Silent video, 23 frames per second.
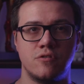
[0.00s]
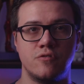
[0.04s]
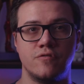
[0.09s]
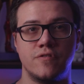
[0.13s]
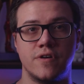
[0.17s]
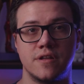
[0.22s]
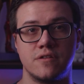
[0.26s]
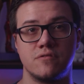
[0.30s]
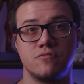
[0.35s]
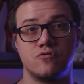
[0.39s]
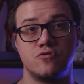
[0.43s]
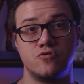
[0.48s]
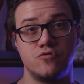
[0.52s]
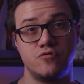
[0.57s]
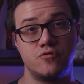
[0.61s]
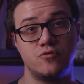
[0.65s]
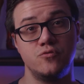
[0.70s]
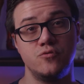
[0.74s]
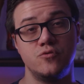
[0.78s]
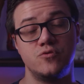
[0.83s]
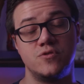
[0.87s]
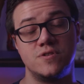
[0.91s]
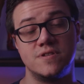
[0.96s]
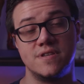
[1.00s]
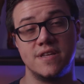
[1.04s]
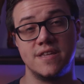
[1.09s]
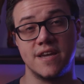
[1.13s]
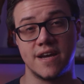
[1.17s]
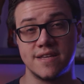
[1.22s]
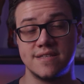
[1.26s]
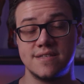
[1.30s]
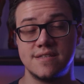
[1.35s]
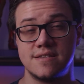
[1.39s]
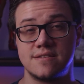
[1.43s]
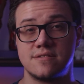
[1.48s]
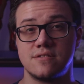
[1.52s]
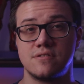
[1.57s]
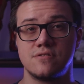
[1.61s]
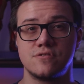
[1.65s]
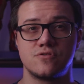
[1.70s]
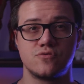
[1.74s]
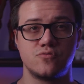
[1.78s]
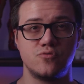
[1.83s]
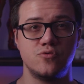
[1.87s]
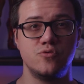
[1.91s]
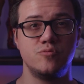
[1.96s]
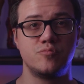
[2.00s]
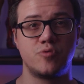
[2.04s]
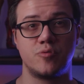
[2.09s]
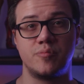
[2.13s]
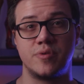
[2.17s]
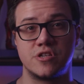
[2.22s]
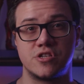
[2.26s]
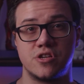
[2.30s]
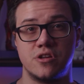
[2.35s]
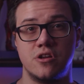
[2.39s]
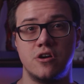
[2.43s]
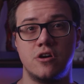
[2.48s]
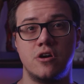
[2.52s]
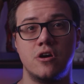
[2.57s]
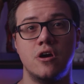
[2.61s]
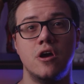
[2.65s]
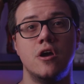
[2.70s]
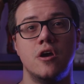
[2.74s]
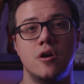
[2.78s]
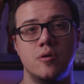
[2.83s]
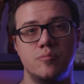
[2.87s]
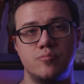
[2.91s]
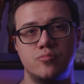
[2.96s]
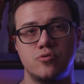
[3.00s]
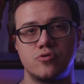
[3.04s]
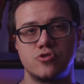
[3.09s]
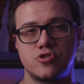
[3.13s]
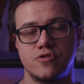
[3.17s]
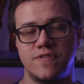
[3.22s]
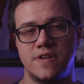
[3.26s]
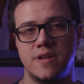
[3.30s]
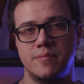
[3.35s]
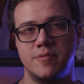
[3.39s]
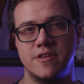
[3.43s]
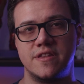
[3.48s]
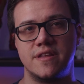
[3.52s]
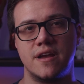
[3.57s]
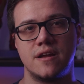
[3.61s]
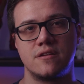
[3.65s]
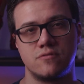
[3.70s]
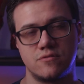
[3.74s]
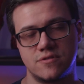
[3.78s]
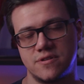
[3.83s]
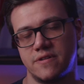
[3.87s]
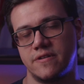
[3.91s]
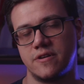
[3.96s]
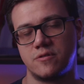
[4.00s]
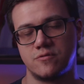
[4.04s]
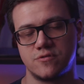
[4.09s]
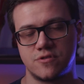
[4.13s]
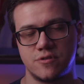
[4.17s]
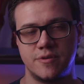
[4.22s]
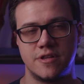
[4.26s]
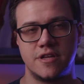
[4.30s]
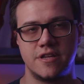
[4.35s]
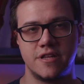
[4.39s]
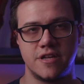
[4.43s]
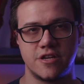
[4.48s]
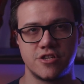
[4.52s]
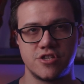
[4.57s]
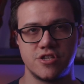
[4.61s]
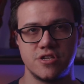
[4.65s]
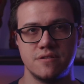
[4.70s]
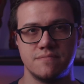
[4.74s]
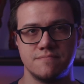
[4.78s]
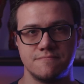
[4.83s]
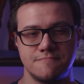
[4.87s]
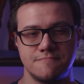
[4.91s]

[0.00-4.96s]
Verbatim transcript: on va du coup utiliser des résistances ou une pompe à chaleur pour chauffer l'habitacle, donc ça va consommer de l'énergie.